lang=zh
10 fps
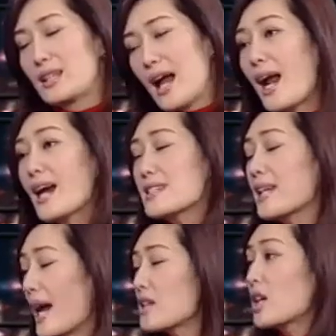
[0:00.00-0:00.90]
当然还是
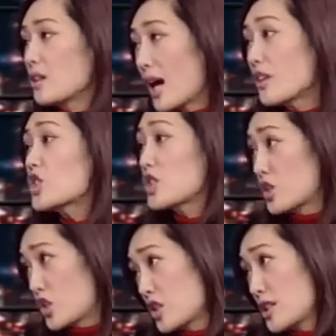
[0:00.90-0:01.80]
得按照当时的
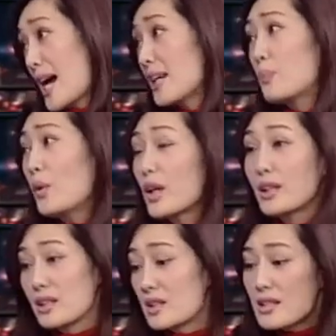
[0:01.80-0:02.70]
市价，你不可
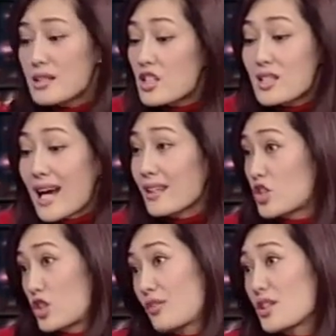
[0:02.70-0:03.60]
能是市价的
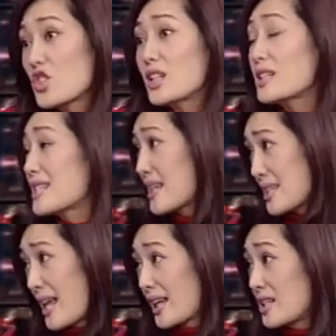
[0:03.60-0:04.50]
十分之一的价
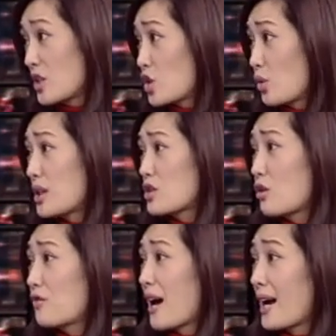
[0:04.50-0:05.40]
钱来跟人收地
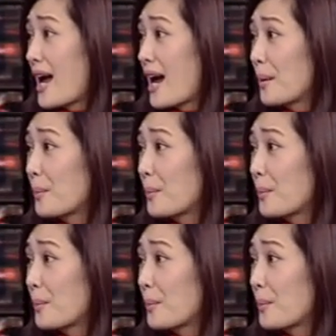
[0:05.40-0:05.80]
收房呀！